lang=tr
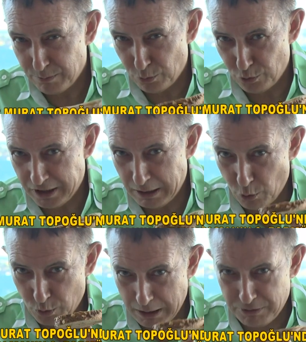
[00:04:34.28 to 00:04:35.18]
Bunun üzerine
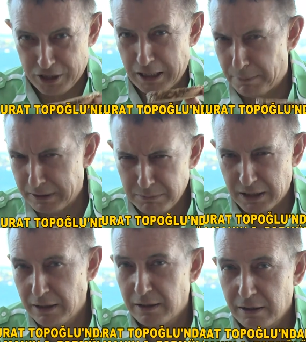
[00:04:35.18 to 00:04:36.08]
öyle bir şey yapalım
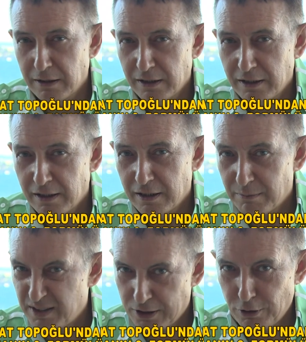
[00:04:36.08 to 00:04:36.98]
ki
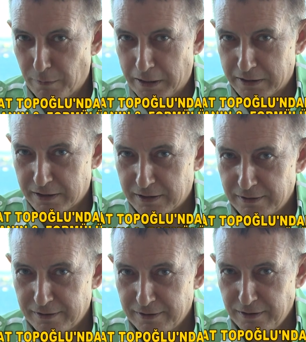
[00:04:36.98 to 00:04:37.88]
bize kilo vermesin.
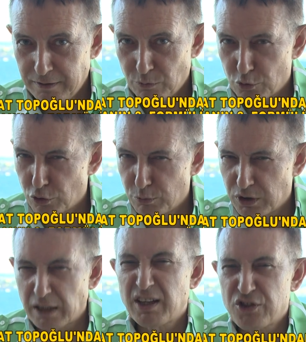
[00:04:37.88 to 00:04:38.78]

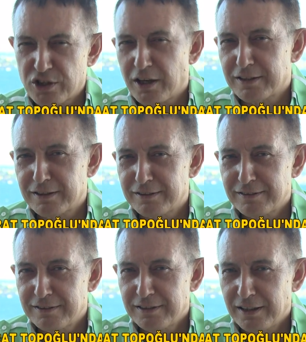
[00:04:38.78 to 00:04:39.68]
Vücudumuzda ateş çıkarsın.
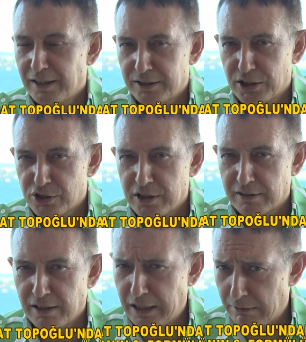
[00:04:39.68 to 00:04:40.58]
Ateş
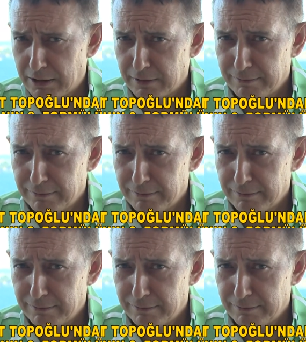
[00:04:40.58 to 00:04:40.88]
çıkartan ne var?